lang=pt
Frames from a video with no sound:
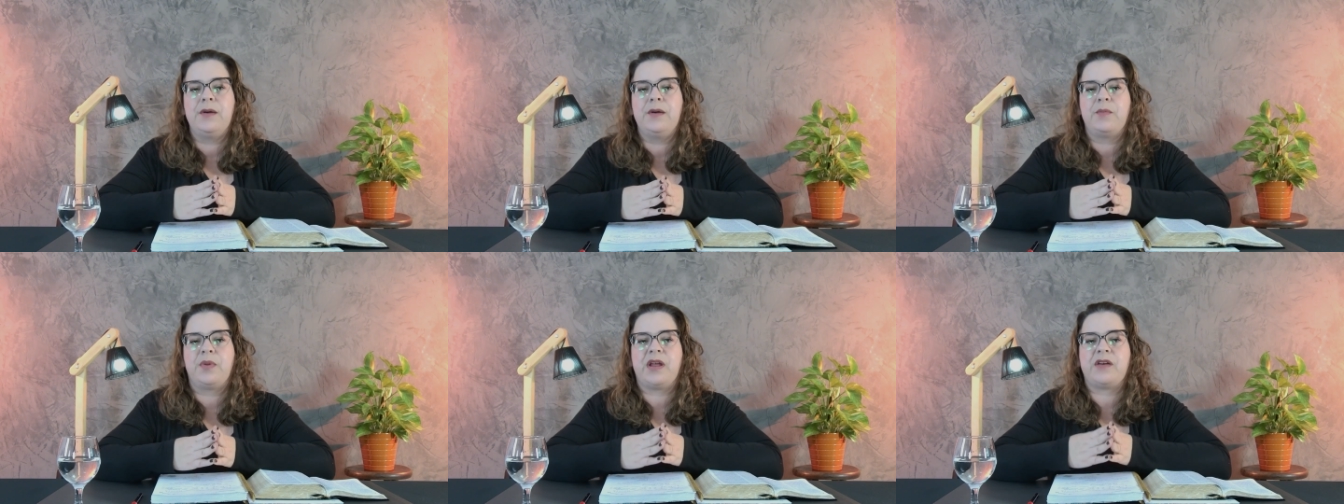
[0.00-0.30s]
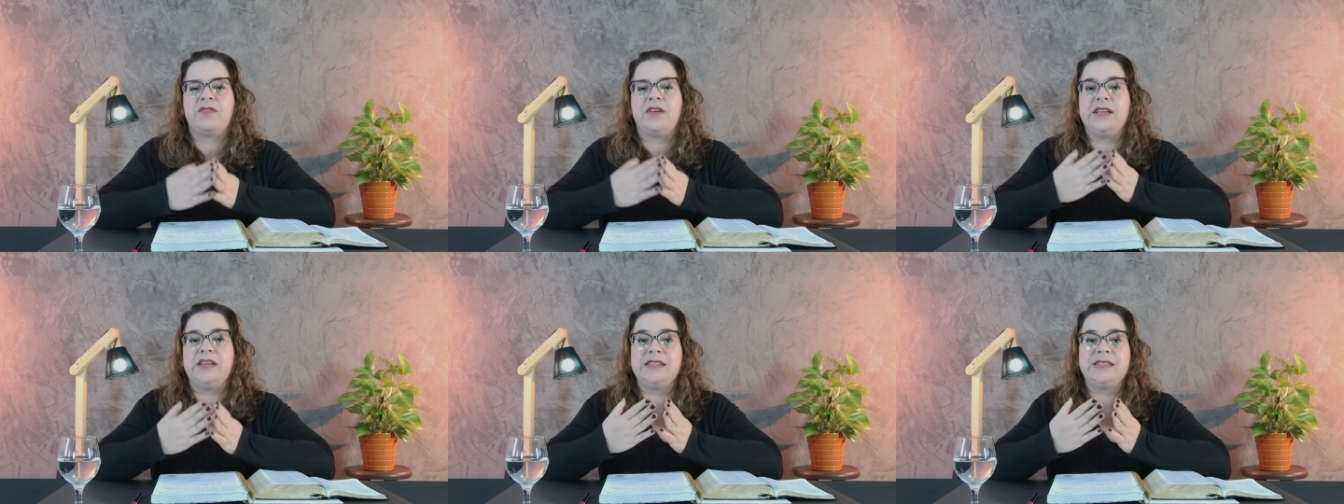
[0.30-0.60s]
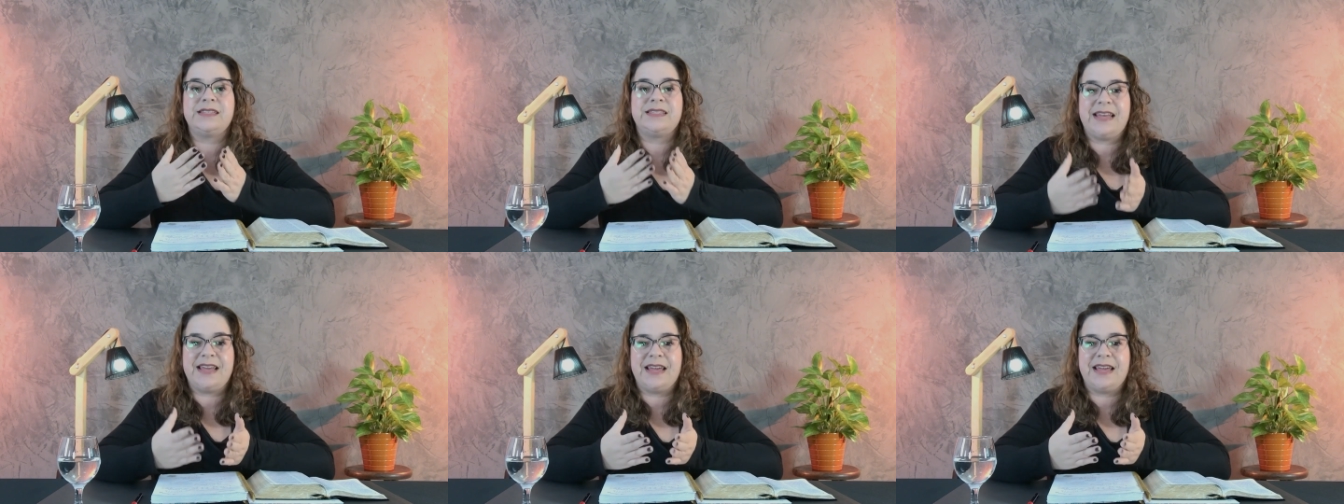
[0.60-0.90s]
para
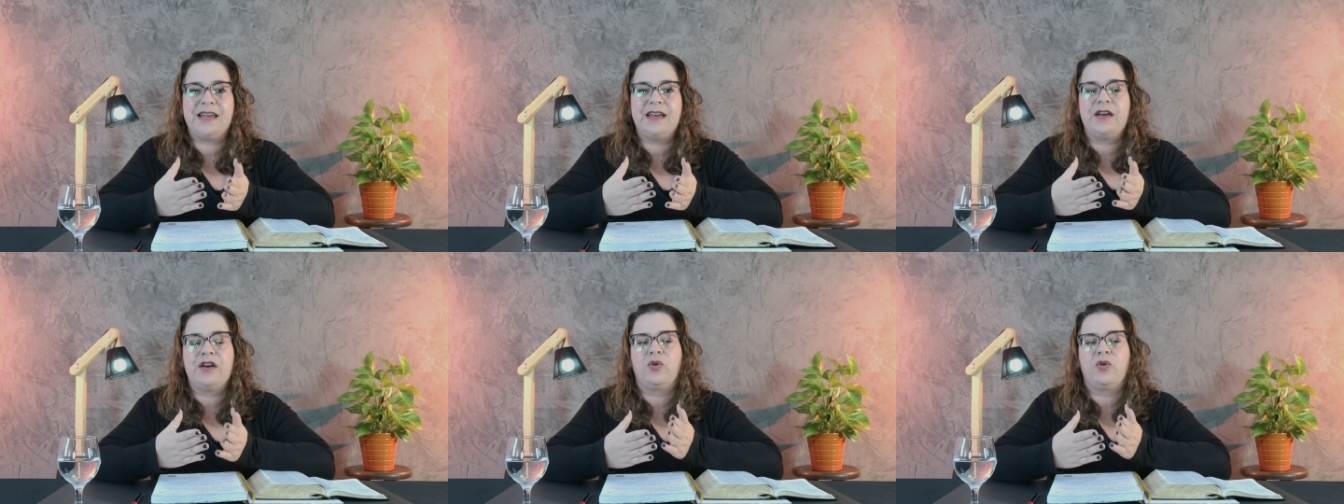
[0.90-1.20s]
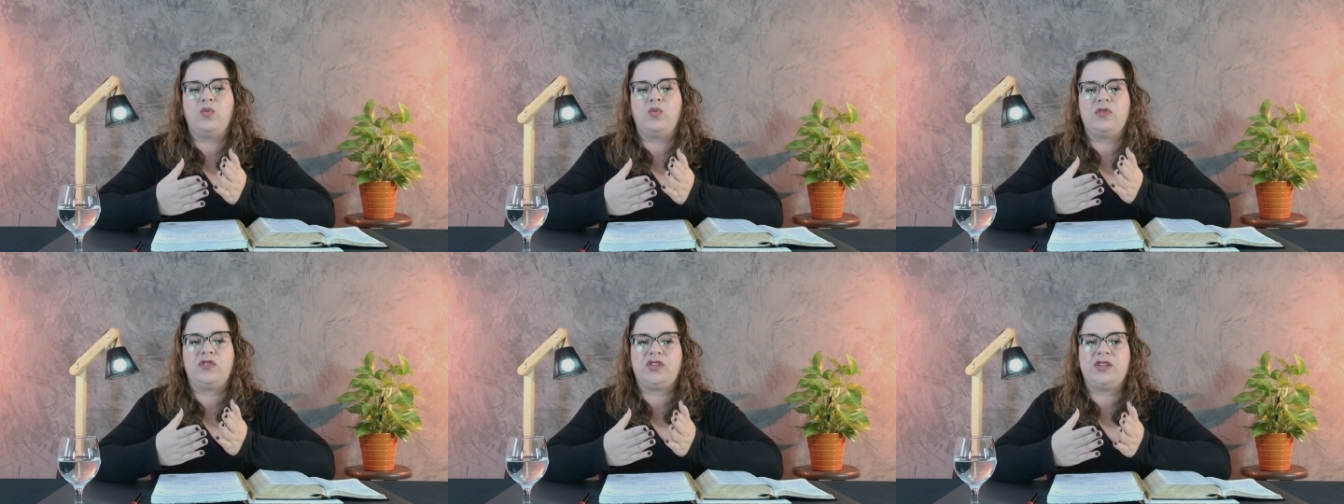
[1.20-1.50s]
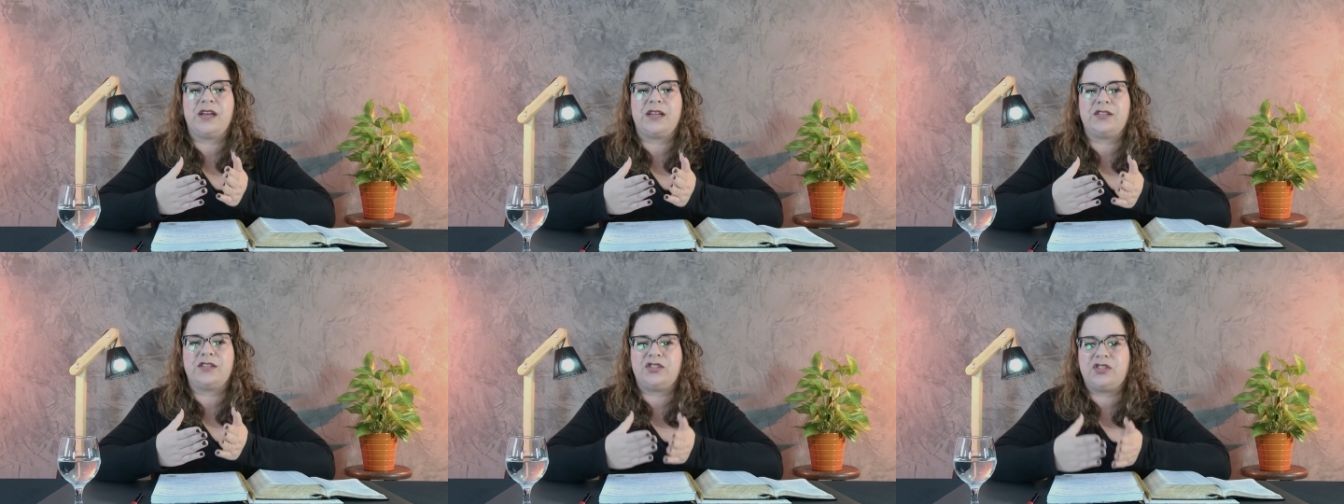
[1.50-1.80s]
vencer o
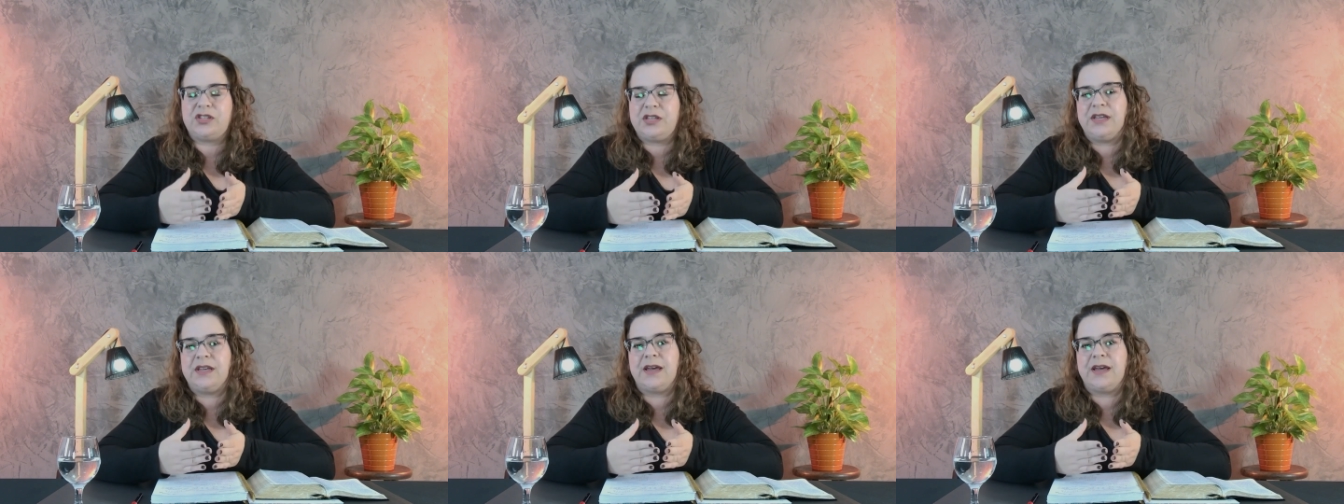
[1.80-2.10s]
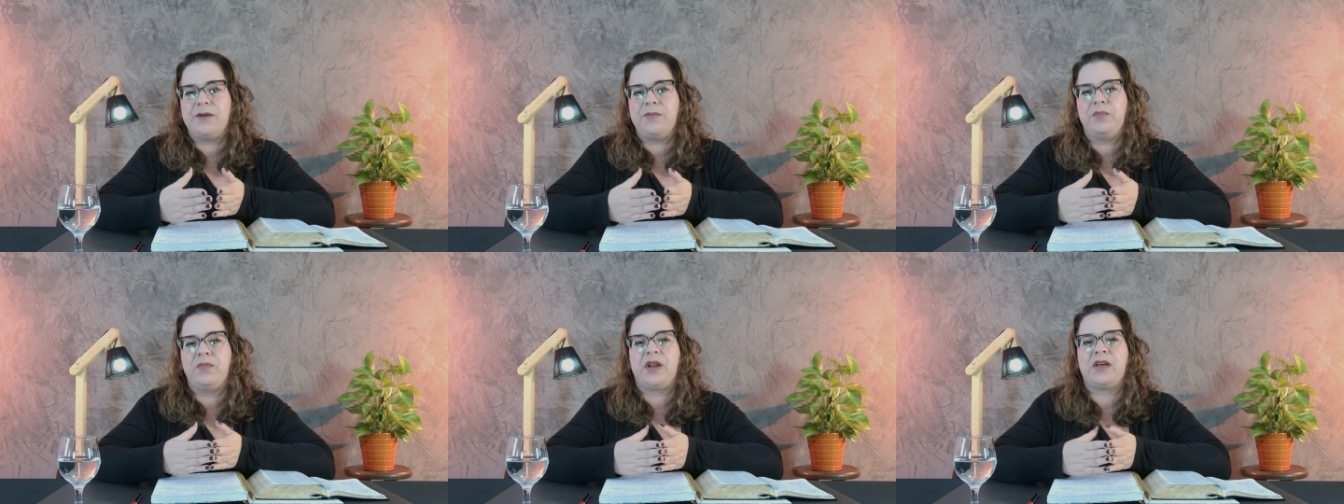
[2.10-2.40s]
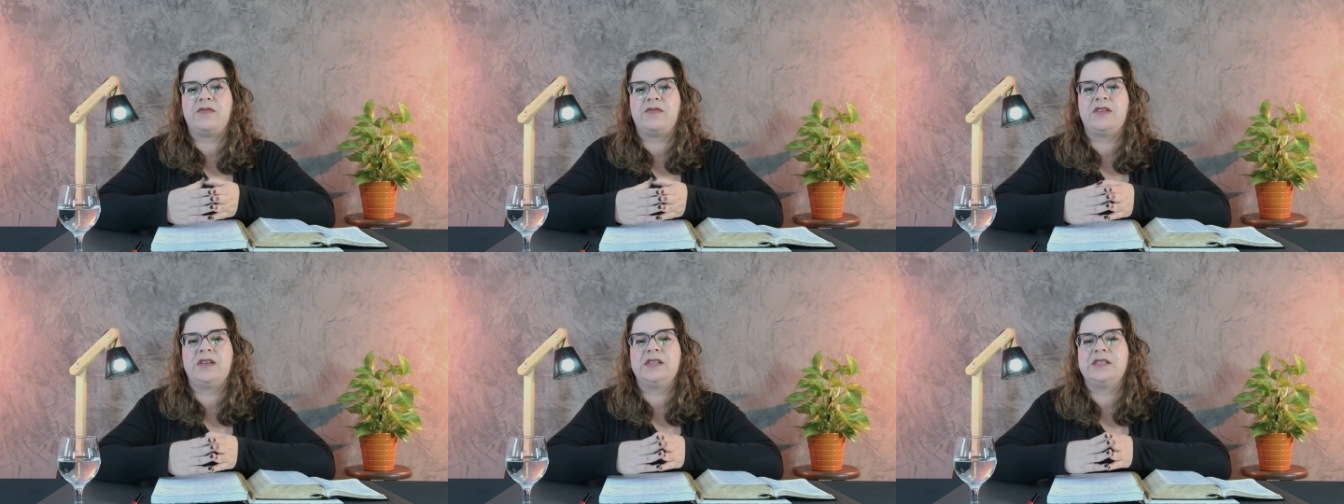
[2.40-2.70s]
dia a dia,
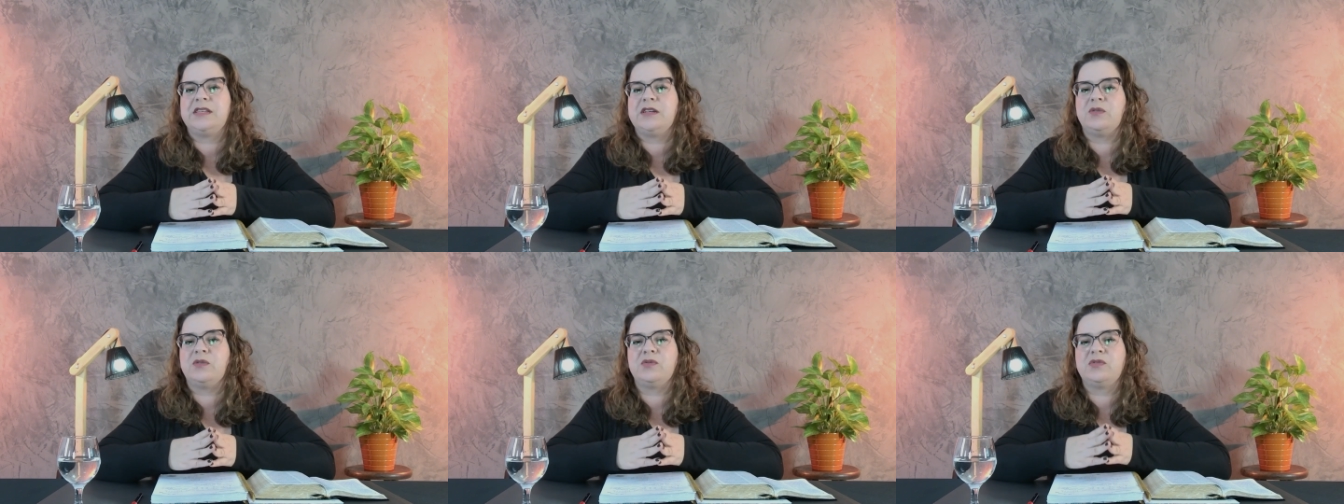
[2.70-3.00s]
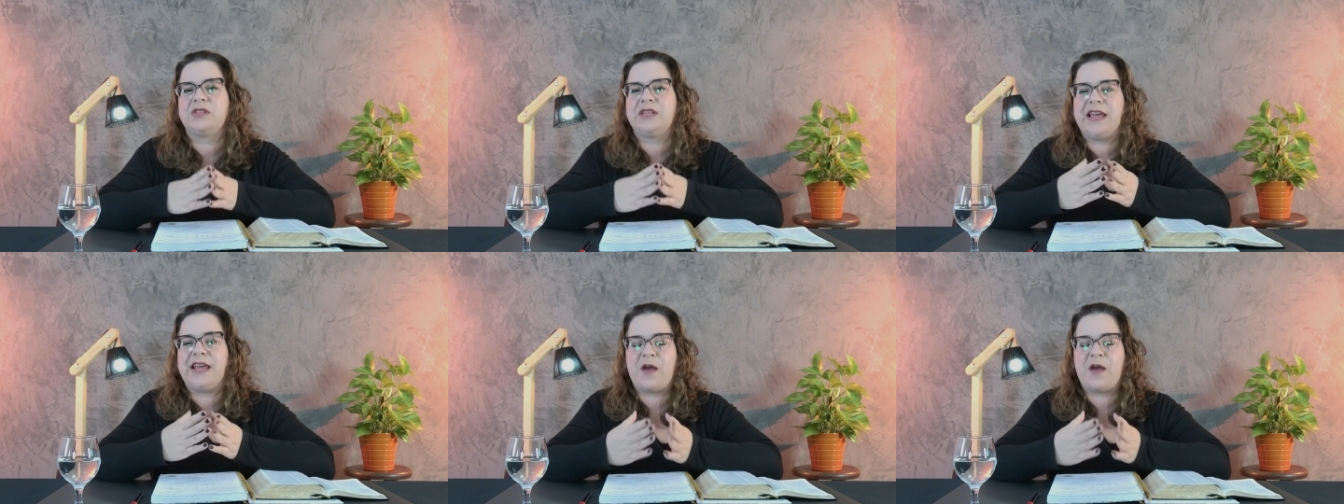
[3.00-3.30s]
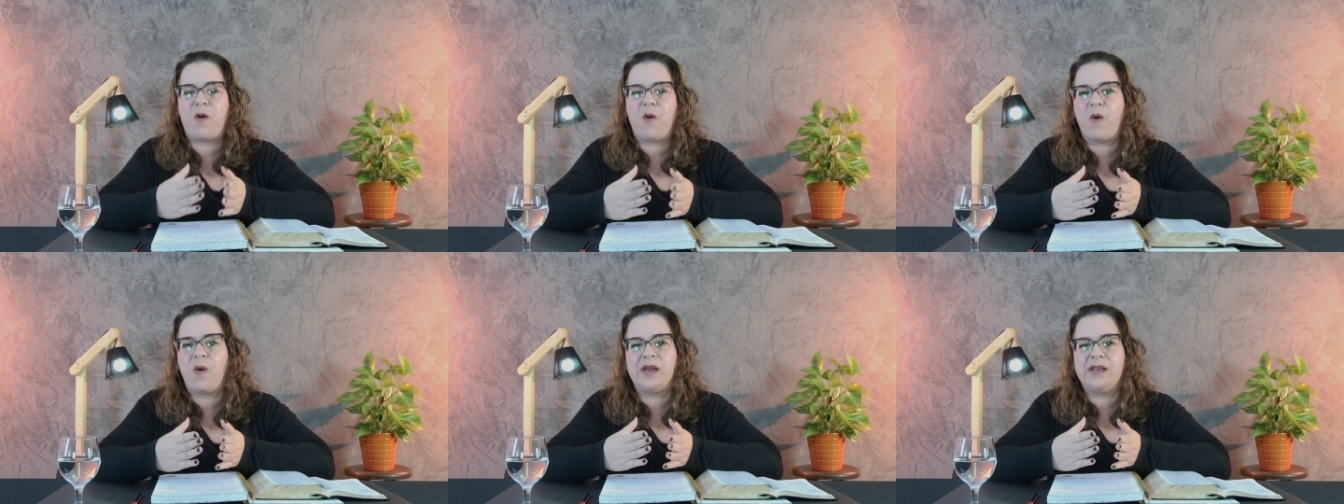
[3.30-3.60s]
para vencer os
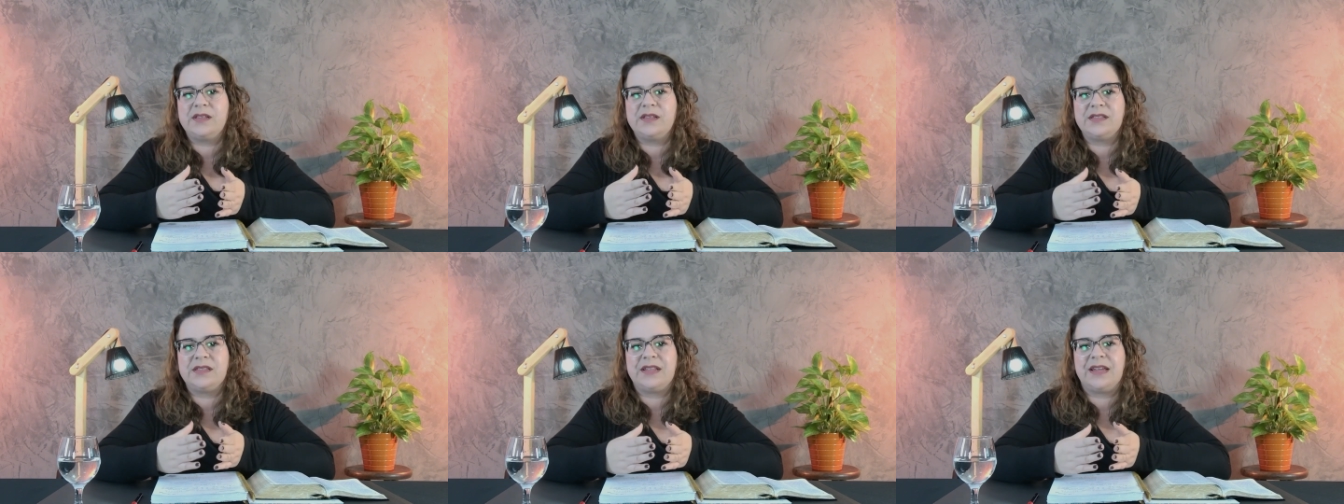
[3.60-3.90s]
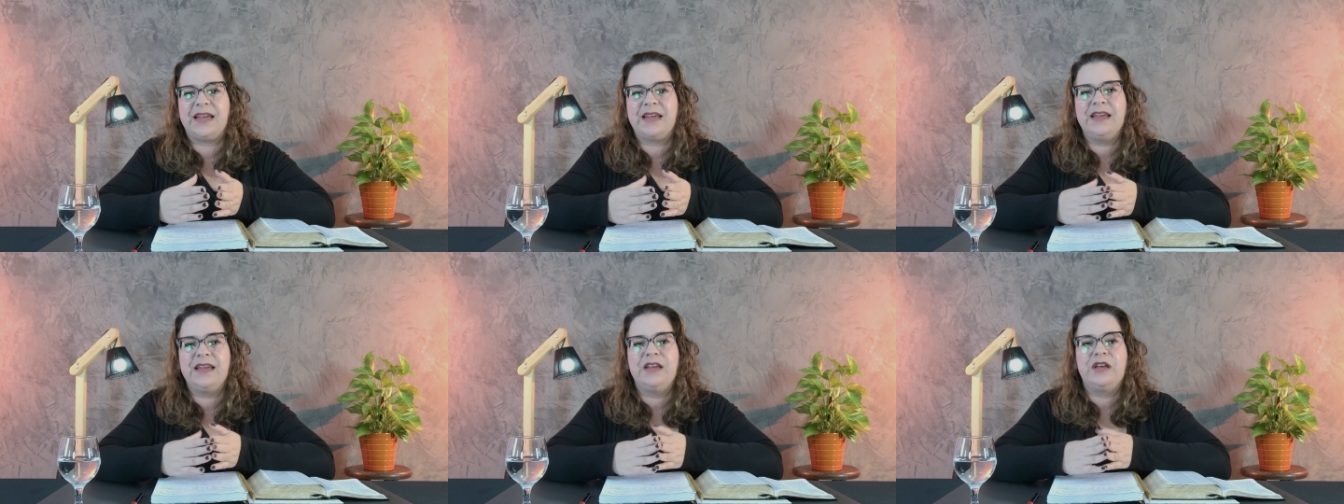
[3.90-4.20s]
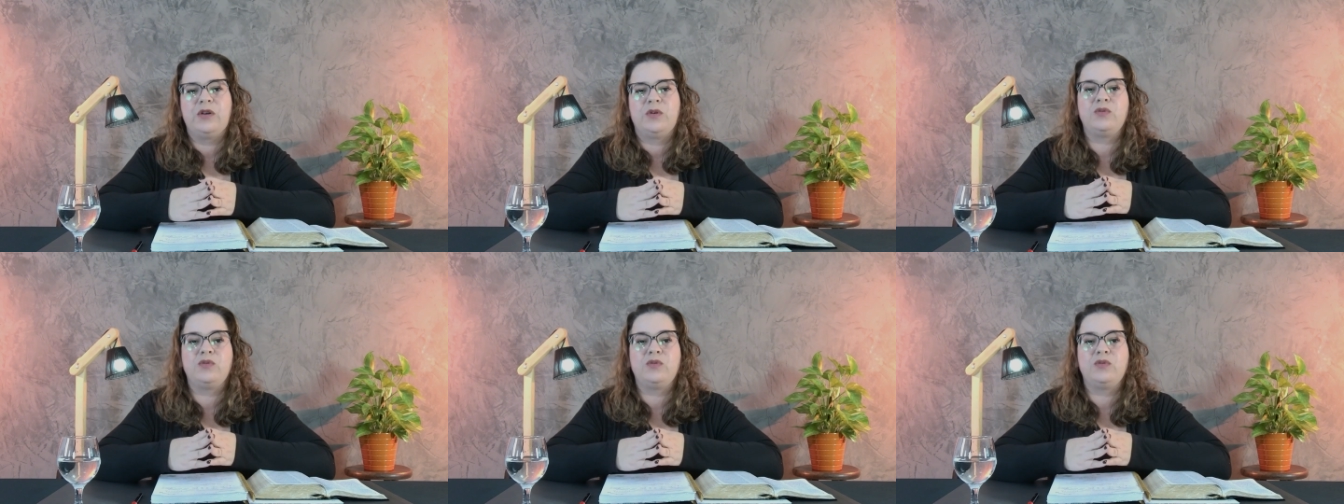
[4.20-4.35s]
leões, né,